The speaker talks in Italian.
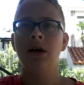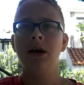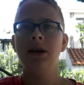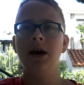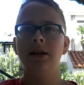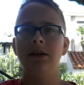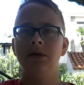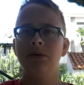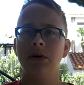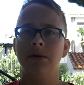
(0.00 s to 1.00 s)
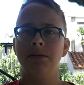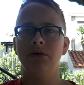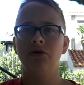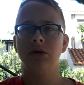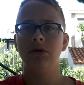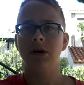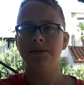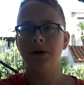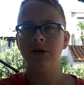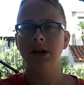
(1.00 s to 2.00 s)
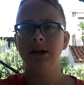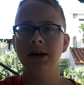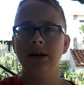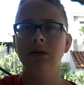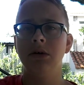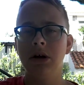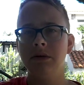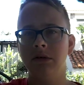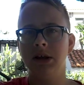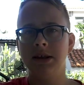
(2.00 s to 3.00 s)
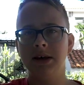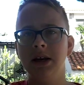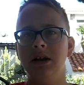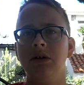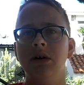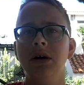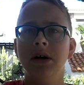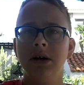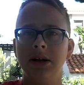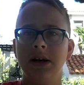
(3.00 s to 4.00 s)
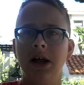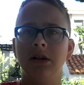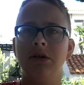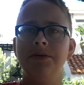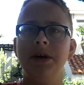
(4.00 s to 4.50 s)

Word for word: E niente, comunque a me è un giocatore che piace tantissimo, l'avevo descritto nell'altro